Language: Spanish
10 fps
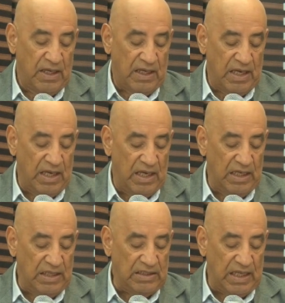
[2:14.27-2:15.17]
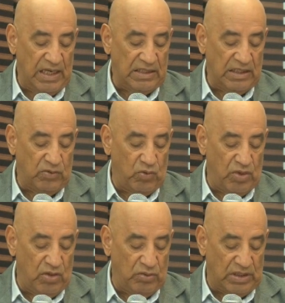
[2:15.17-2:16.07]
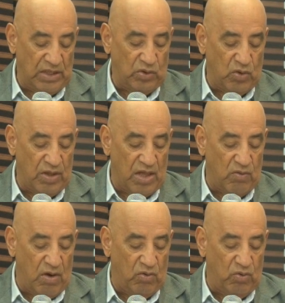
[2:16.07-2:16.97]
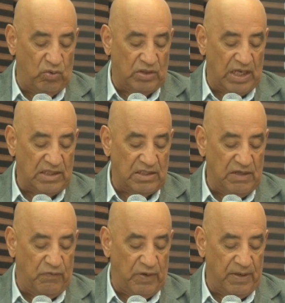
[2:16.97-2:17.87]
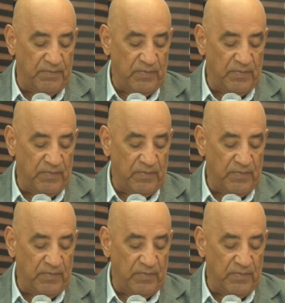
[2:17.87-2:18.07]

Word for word: que en estas latitudes un tanto dado a ocultar cifras,